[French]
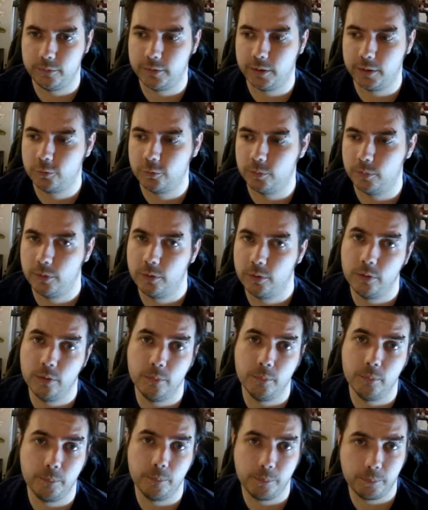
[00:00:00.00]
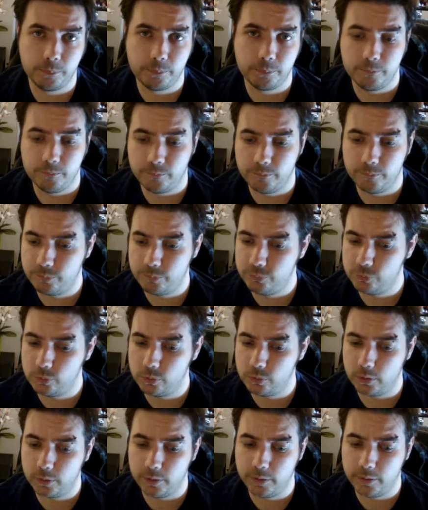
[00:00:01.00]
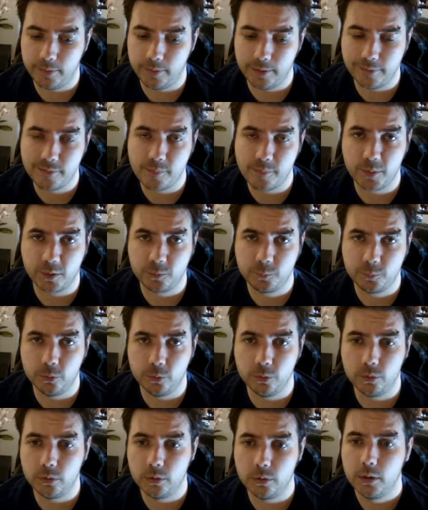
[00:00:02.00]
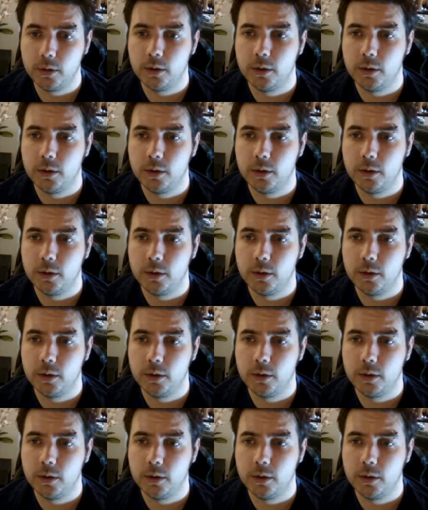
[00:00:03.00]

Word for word: directement pour la Vape Expo.